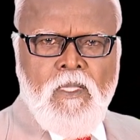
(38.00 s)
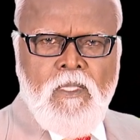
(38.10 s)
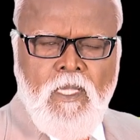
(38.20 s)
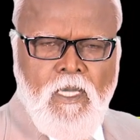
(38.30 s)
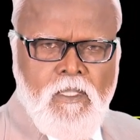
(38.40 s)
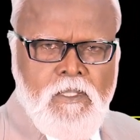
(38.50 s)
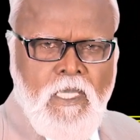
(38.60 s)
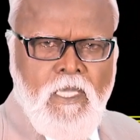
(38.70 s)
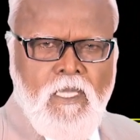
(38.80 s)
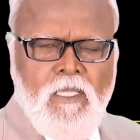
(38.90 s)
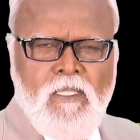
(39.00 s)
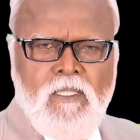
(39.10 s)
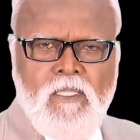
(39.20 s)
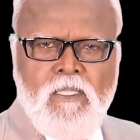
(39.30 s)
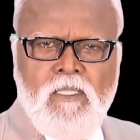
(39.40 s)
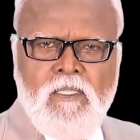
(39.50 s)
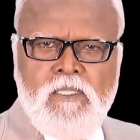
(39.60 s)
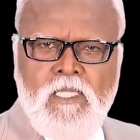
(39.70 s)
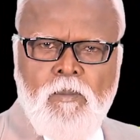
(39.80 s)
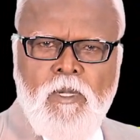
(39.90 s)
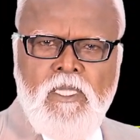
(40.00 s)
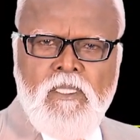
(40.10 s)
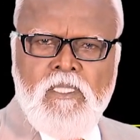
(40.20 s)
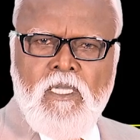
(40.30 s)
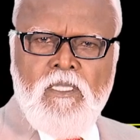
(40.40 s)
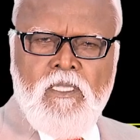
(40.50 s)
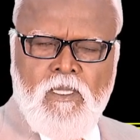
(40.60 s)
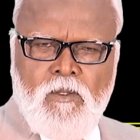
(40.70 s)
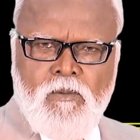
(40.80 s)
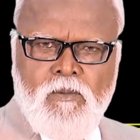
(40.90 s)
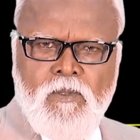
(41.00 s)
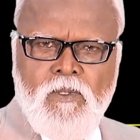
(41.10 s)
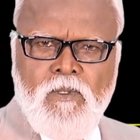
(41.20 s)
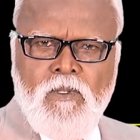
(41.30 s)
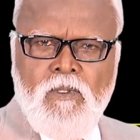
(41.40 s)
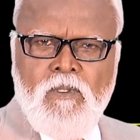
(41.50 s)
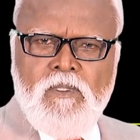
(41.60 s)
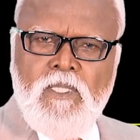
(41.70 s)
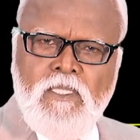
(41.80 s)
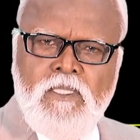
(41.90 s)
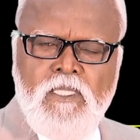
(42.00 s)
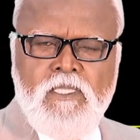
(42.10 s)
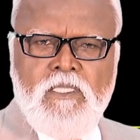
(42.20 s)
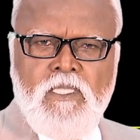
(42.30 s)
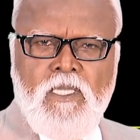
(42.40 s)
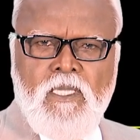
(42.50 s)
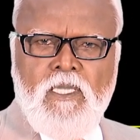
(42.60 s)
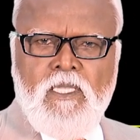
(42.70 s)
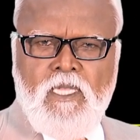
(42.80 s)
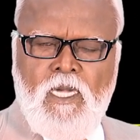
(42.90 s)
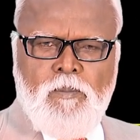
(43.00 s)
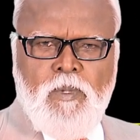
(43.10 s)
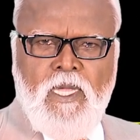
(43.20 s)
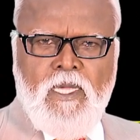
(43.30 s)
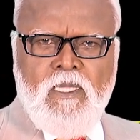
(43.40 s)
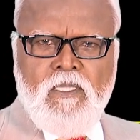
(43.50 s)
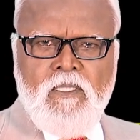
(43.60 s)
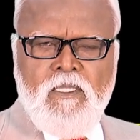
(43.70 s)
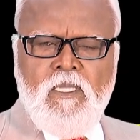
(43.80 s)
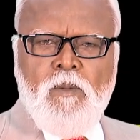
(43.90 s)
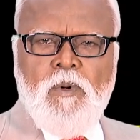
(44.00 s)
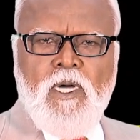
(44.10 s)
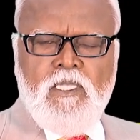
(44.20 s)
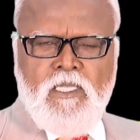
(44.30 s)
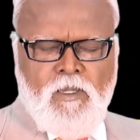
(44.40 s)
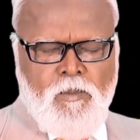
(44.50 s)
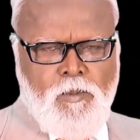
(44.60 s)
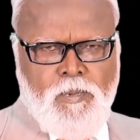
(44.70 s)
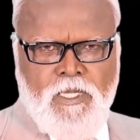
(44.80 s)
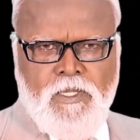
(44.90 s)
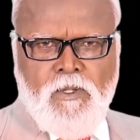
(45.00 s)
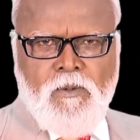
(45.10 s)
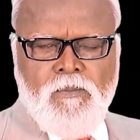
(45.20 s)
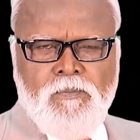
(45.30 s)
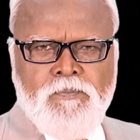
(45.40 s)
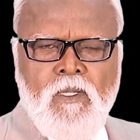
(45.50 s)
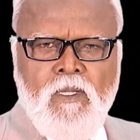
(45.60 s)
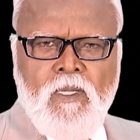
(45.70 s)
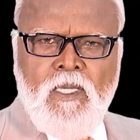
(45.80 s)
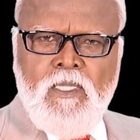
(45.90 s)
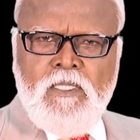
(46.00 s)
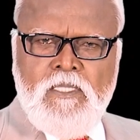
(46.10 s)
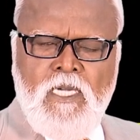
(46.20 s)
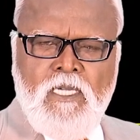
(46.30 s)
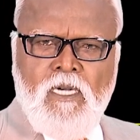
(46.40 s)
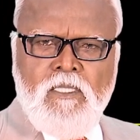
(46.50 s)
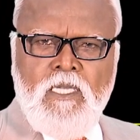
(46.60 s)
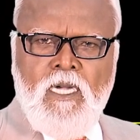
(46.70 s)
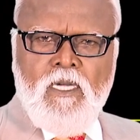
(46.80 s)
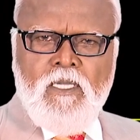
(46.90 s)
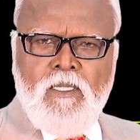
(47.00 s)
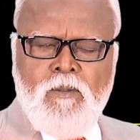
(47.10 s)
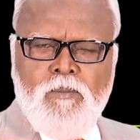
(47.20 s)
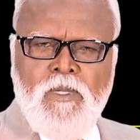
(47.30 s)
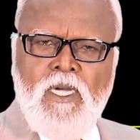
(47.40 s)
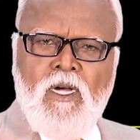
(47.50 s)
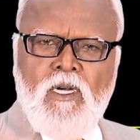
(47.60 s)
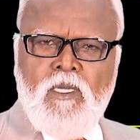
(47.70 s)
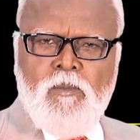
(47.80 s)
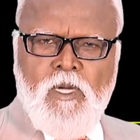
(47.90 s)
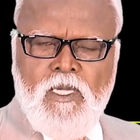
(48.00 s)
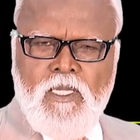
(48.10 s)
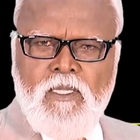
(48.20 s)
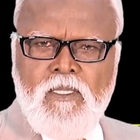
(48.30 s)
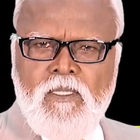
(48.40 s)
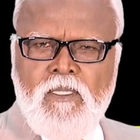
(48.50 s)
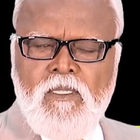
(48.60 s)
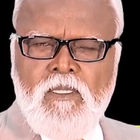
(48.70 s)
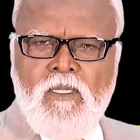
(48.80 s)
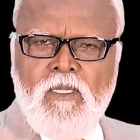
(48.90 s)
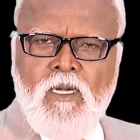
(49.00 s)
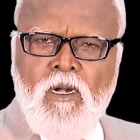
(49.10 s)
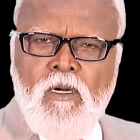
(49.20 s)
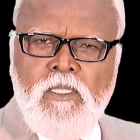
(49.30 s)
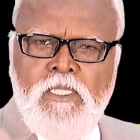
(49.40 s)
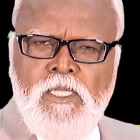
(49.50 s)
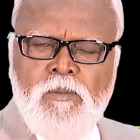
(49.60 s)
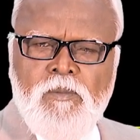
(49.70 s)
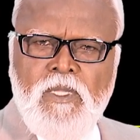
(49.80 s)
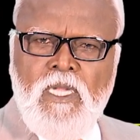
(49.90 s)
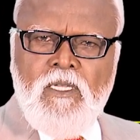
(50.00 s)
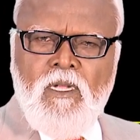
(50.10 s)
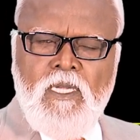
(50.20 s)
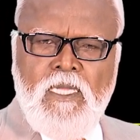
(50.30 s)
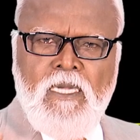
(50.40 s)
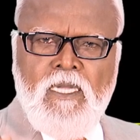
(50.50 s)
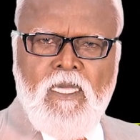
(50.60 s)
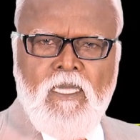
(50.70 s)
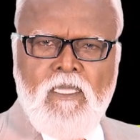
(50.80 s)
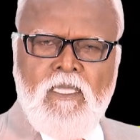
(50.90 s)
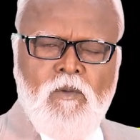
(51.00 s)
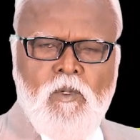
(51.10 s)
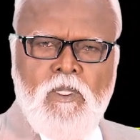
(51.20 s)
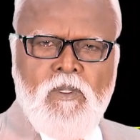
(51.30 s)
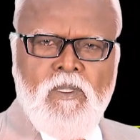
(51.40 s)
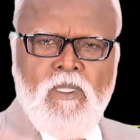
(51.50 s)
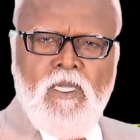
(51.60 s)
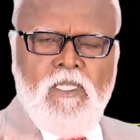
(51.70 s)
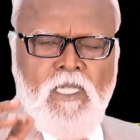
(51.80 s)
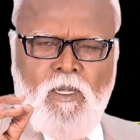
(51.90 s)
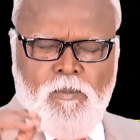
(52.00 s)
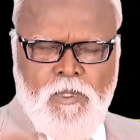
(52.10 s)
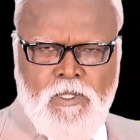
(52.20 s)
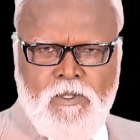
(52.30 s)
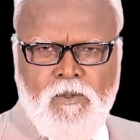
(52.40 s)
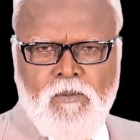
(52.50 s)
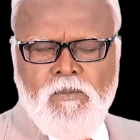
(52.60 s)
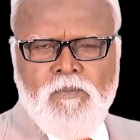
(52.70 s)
இந்த நாட்களில் சபை சரித்திரம் சர்ச் ஹிஸ்ட்ரி என்ற தலைப்பில் இந்த பாடத்தை நம்ம படிக்கிறோம் கடந்த சில நாட்களாக மிக ஆழமாக ராஜ்யம் என்றால் என்ன என்ற ஒரு கருத்தை நாம் படித்தோம்